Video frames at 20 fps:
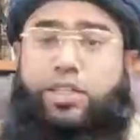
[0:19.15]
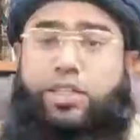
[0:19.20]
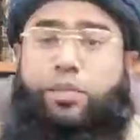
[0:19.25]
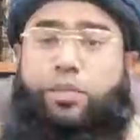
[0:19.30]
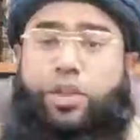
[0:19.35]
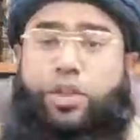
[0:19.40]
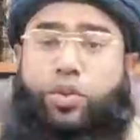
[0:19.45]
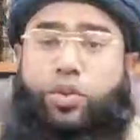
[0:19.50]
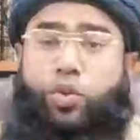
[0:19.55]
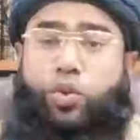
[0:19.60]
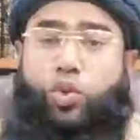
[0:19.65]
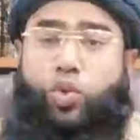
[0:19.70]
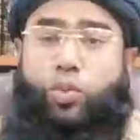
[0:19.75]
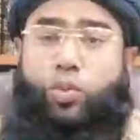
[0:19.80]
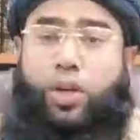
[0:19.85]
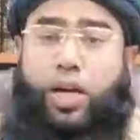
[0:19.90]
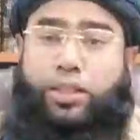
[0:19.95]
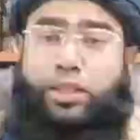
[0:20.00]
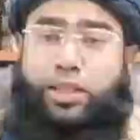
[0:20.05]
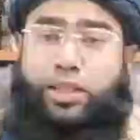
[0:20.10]
किस्म के
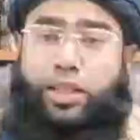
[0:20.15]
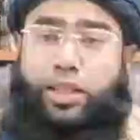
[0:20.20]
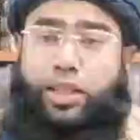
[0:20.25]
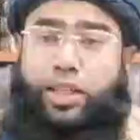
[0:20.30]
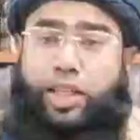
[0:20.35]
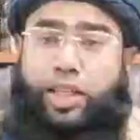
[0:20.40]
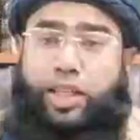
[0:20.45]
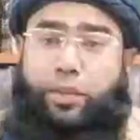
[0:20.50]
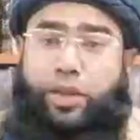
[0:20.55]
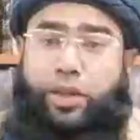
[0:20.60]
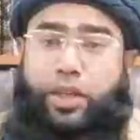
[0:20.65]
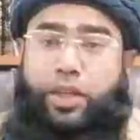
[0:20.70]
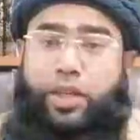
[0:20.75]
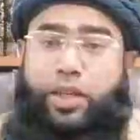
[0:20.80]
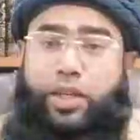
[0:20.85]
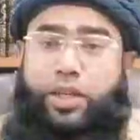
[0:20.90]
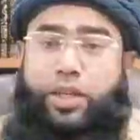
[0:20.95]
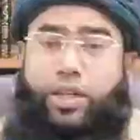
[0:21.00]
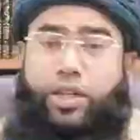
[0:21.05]
यूट्यूबर आते हैं कि भाई